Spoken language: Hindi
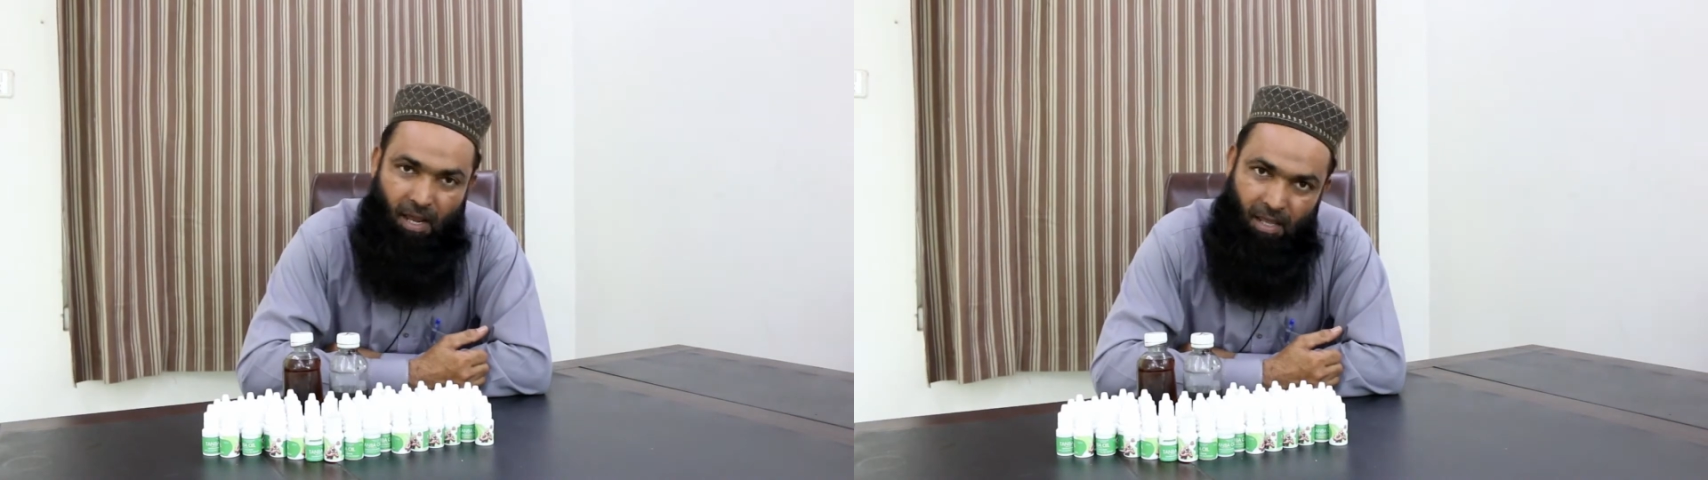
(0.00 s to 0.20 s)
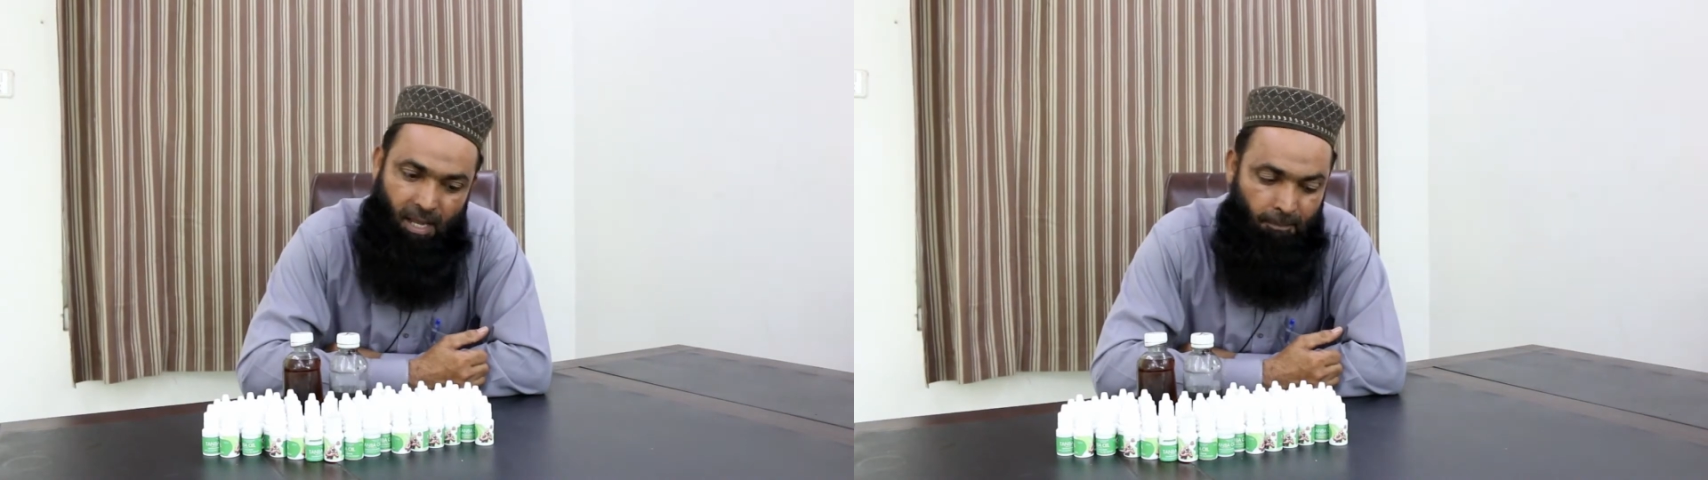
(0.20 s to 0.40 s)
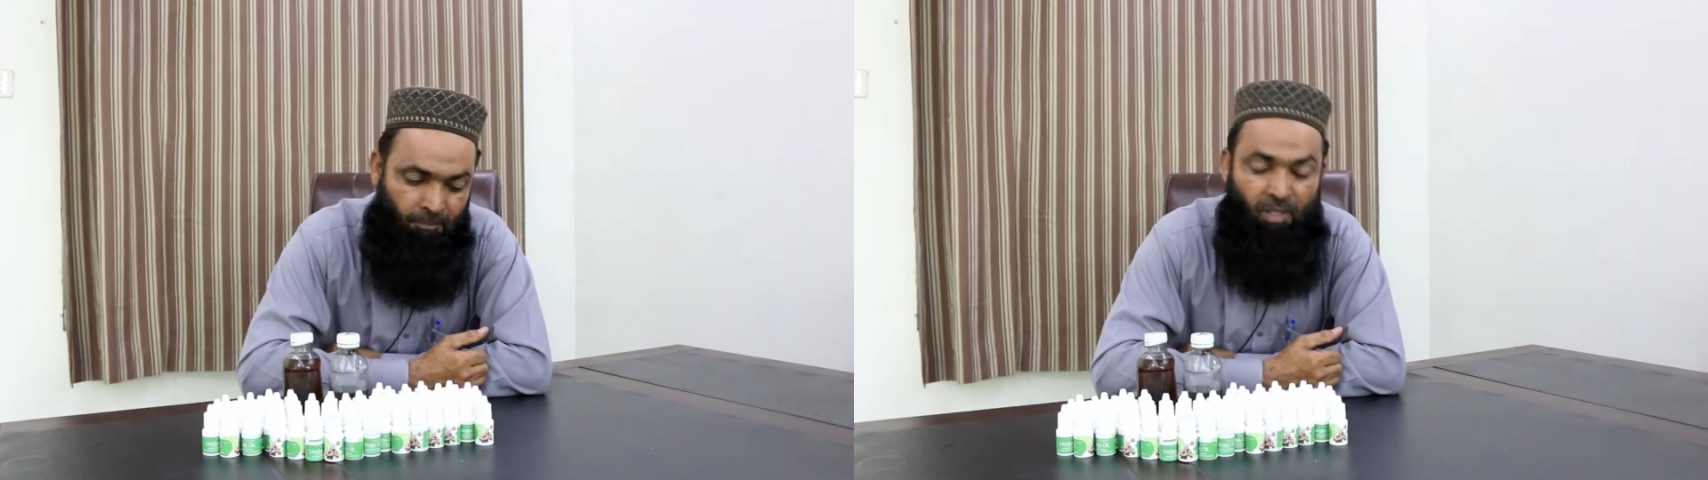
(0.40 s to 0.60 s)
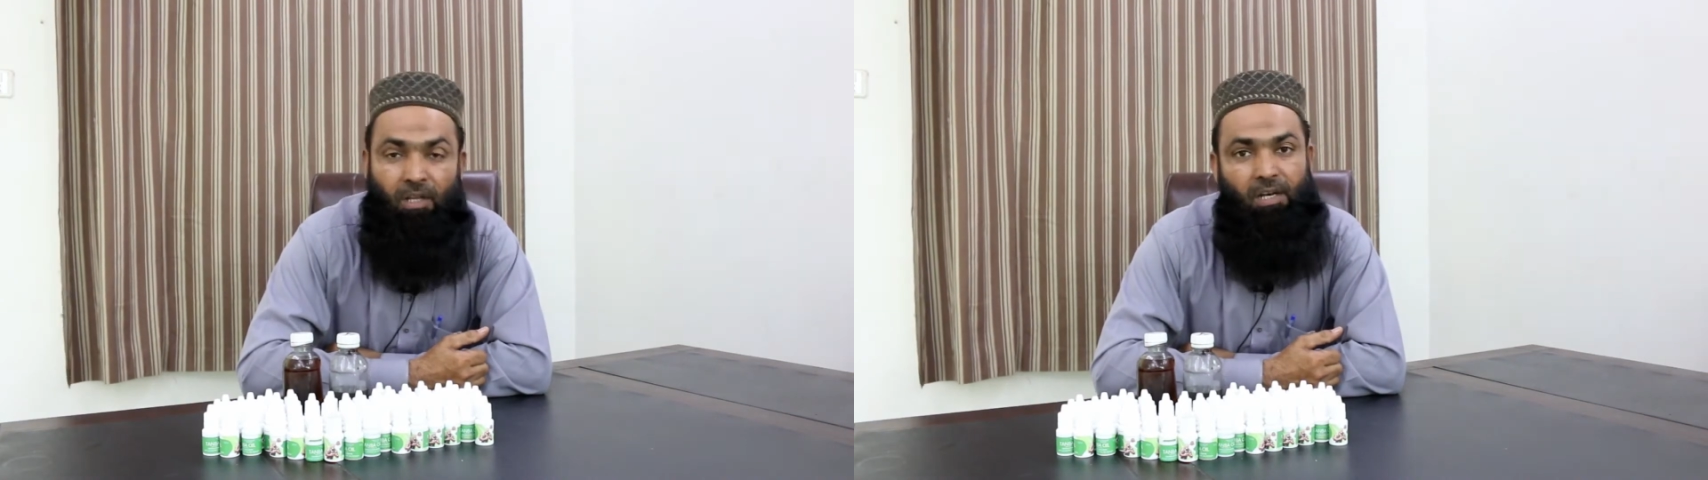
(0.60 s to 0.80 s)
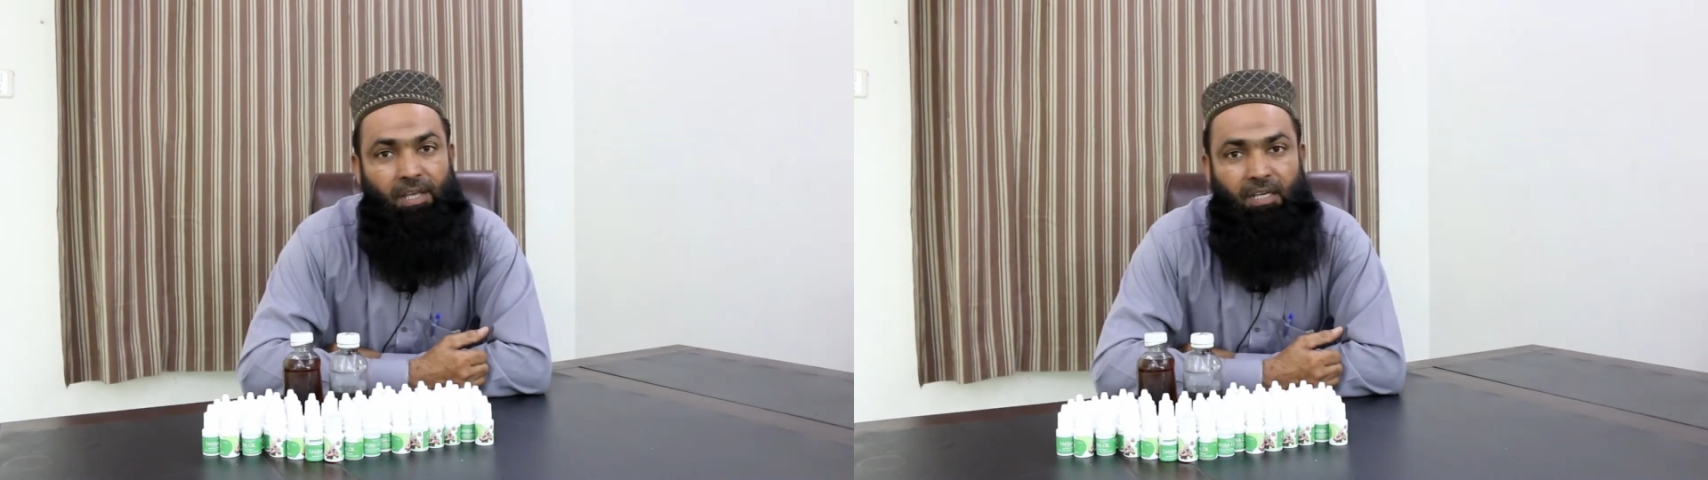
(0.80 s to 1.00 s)
बनाए हैं
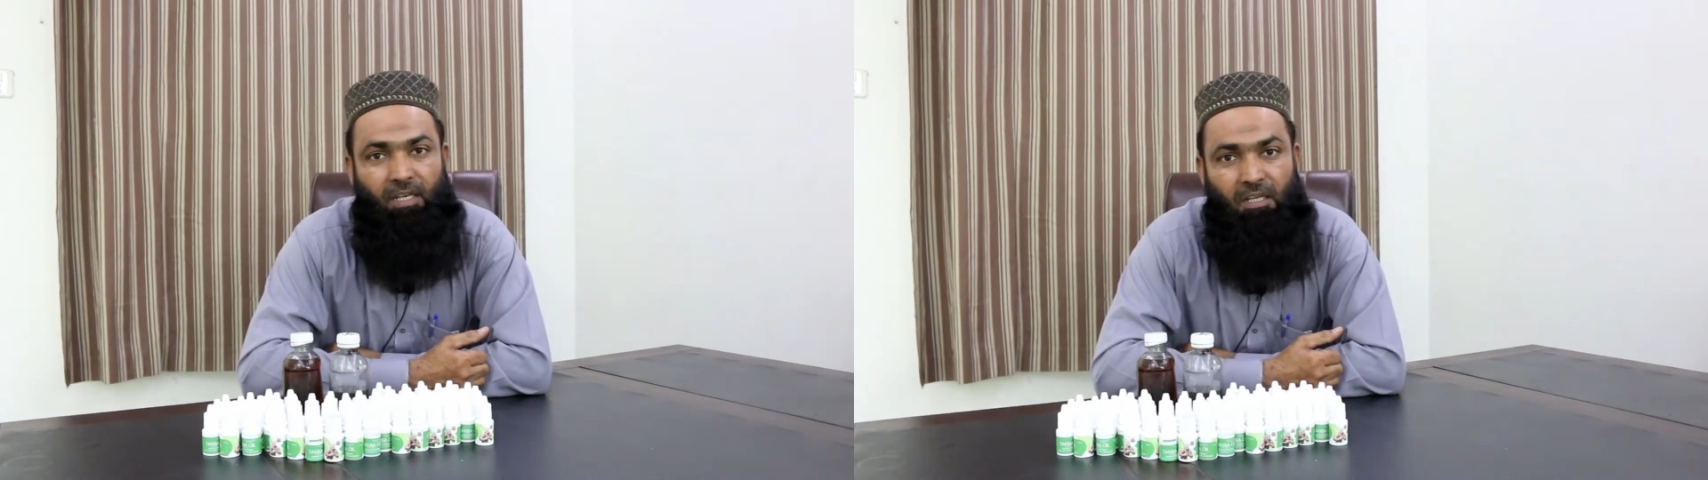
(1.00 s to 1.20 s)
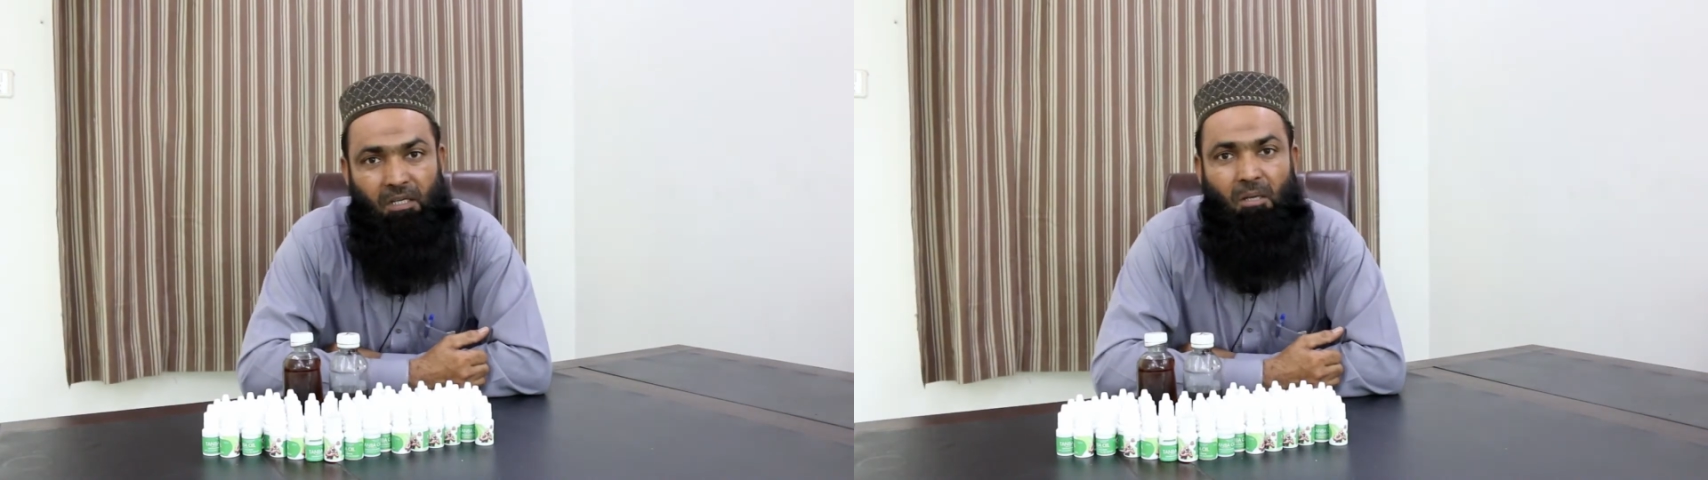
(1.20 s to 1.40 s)
लेकिन